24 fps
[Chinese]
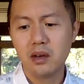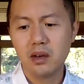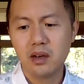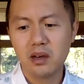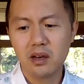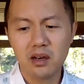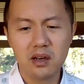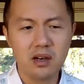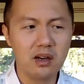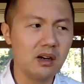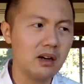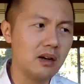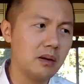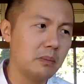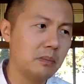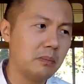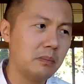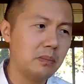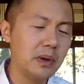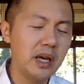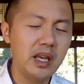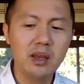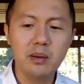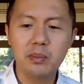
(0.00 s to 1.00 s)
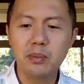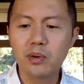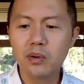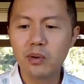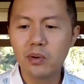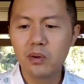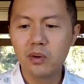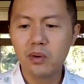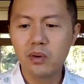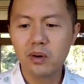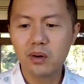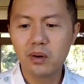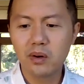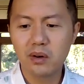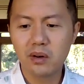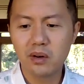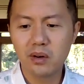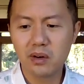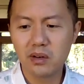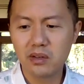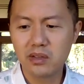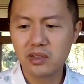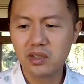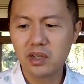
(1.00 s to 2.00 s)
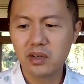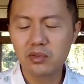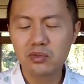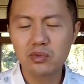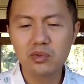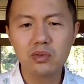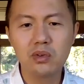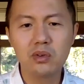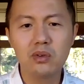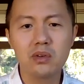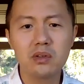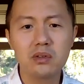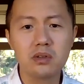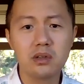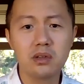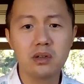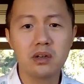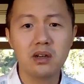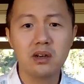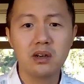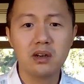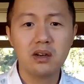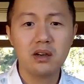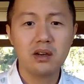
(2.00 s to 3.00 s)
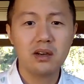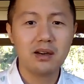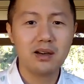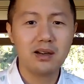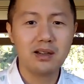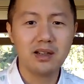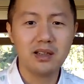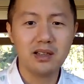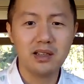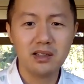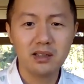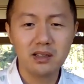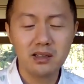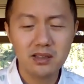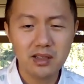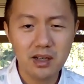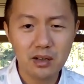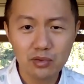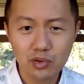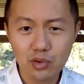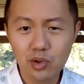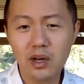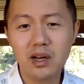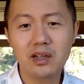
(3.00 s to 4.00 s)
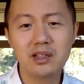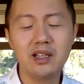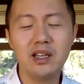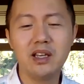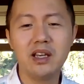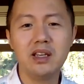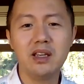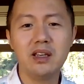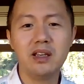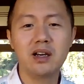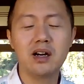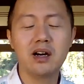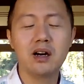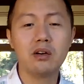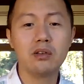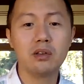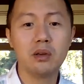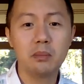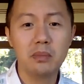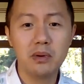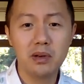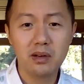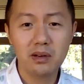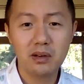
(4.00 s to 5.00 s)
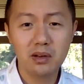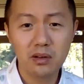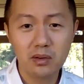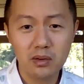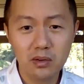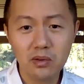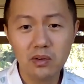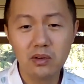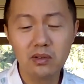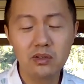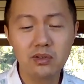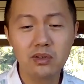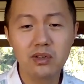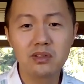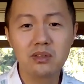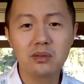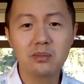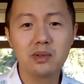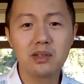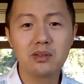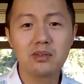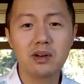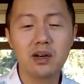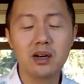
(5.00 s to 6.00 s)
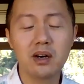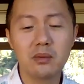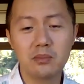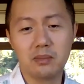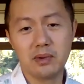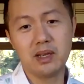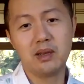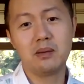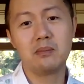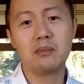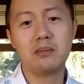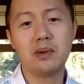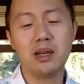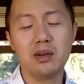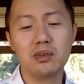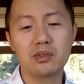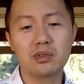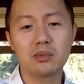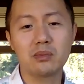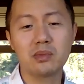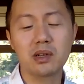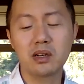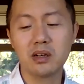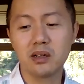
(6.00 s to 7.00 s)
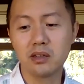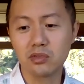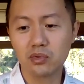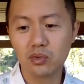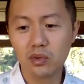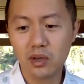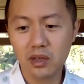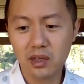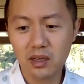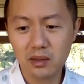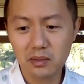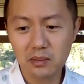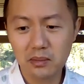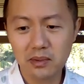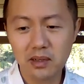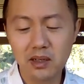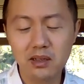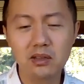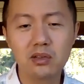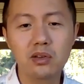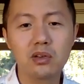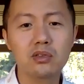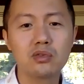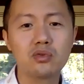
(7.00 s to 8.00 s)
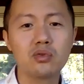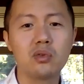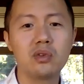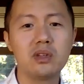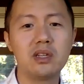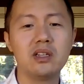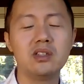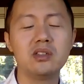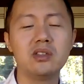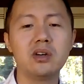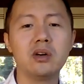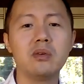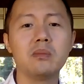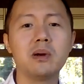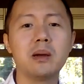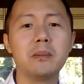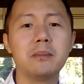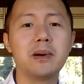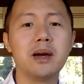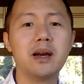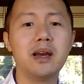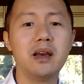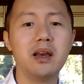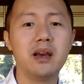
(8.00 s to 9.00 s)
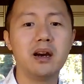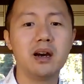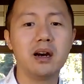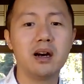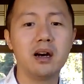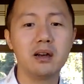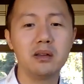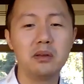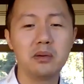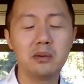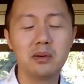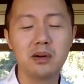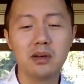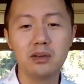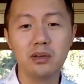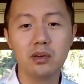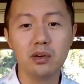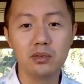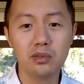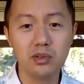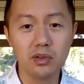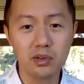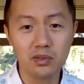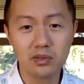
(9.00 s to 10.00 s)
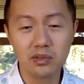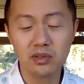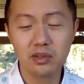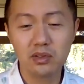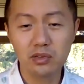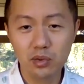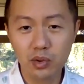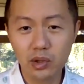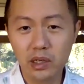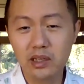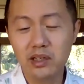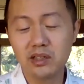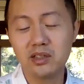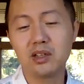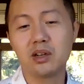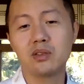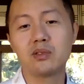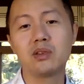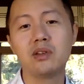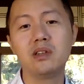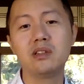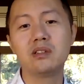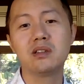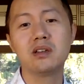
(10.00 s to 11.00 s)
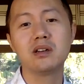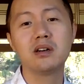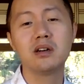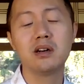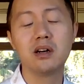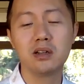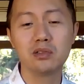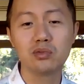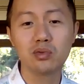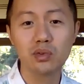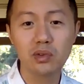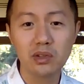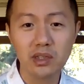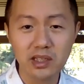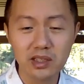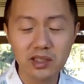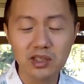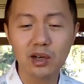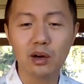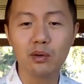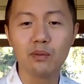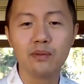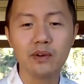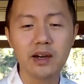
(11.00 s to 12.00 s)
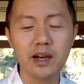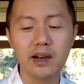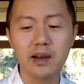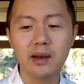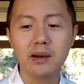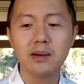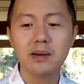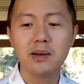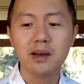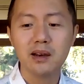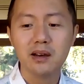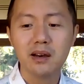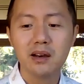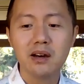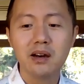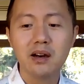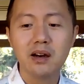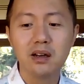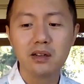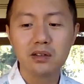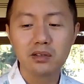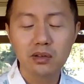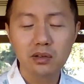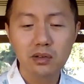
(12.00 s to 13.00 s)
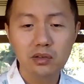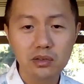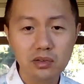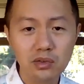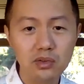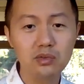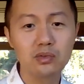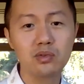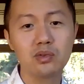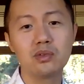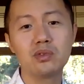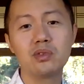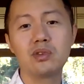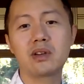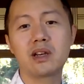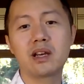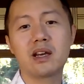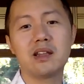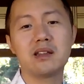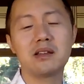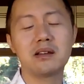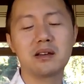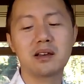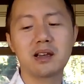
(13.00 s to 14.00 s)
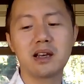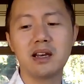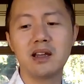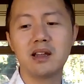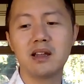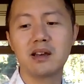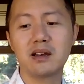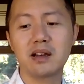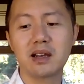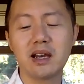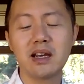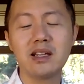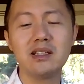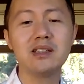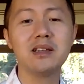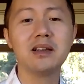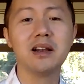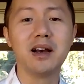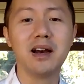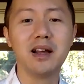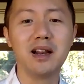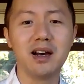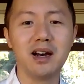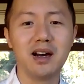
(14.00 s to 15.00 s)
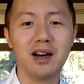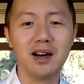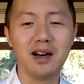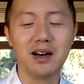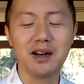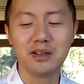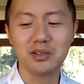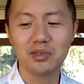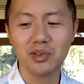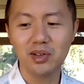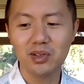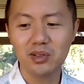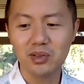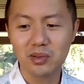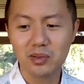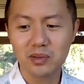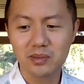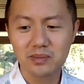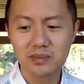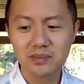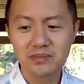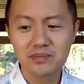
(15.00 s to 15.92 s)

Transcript: 呃，被迫叫做啊，你叫创业也好，就不或者说什么都好，没没有什么可做啊，我们都做点小买卖啊，什么有有就推个小推车啊，做点小贩。啊，就就出去干了，干干起来了啊，所以就